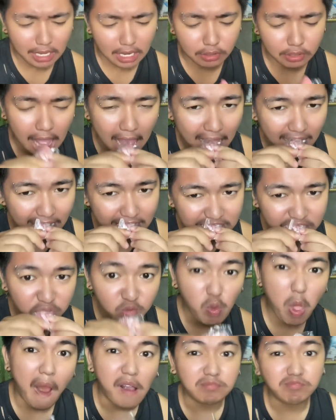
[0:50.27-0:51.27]
Ganun.
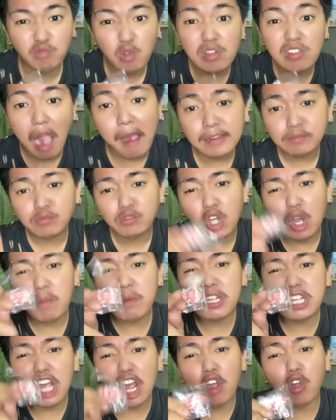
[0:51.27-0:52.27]
Ano yan?
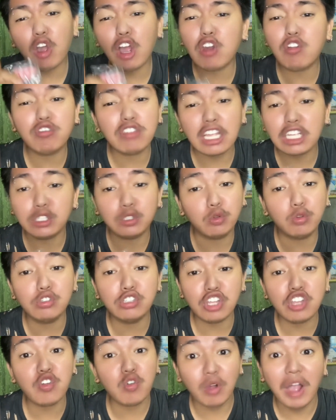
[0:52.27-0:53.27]
Comment kayo anong next gusto
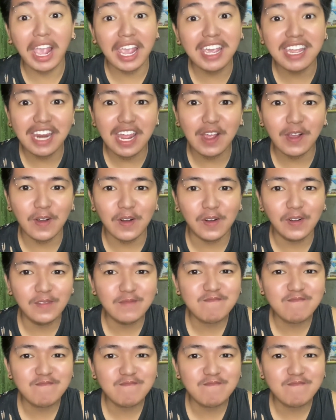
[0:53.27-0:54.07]
nyo kainin ko.